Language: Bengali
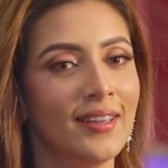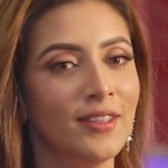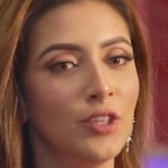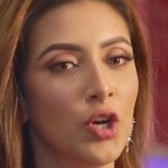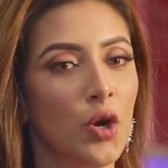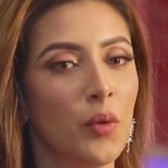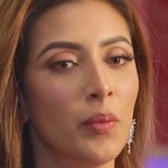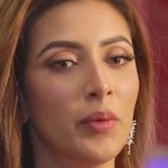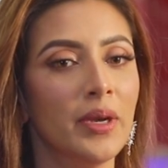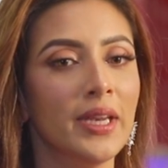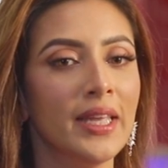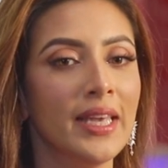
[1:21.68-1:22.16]

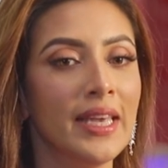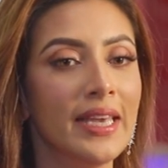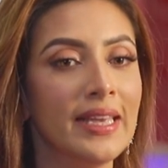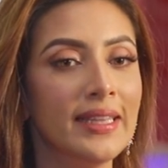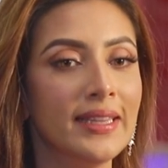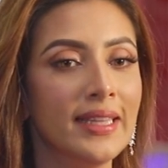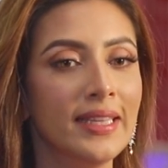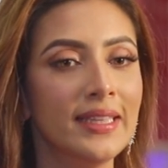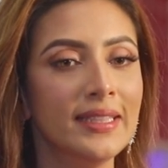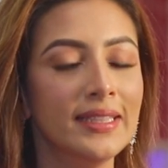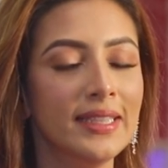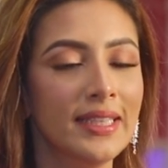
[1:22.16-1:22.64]
নর্মালি
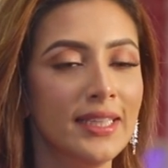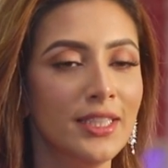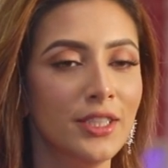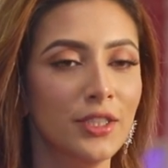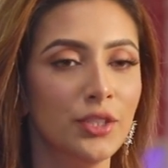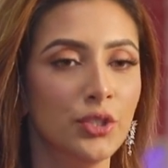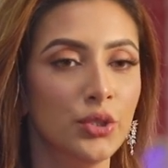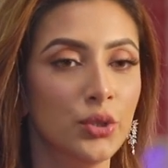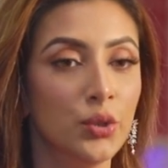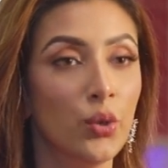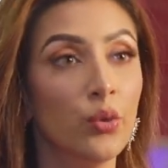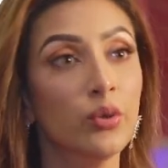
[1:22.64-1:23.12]
ঈদের দিন
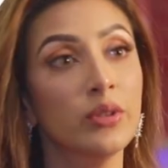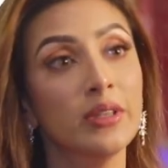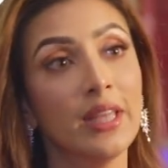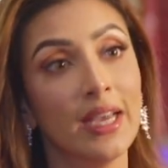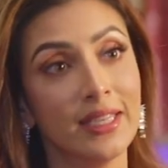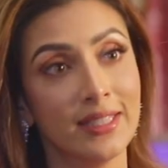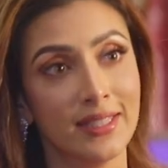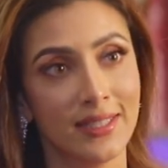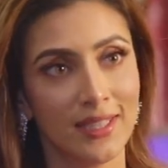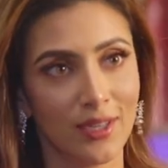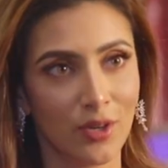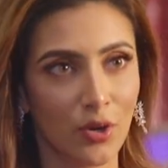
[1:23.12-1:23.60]

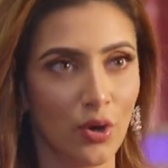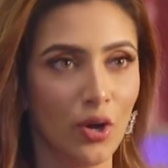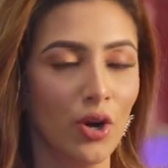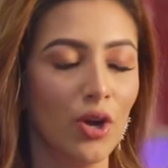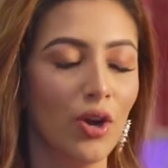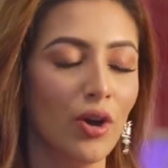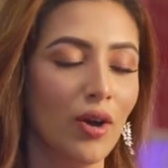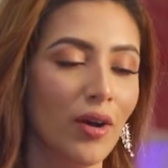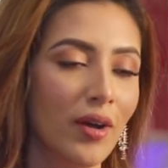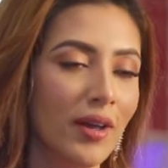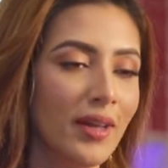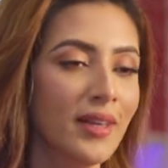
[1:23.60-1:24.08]
সন্ধ্যায় যেটা করা
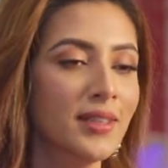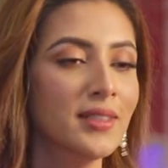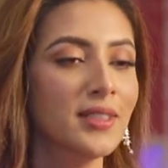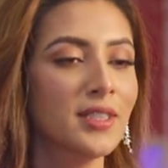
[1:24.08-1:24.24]
হয়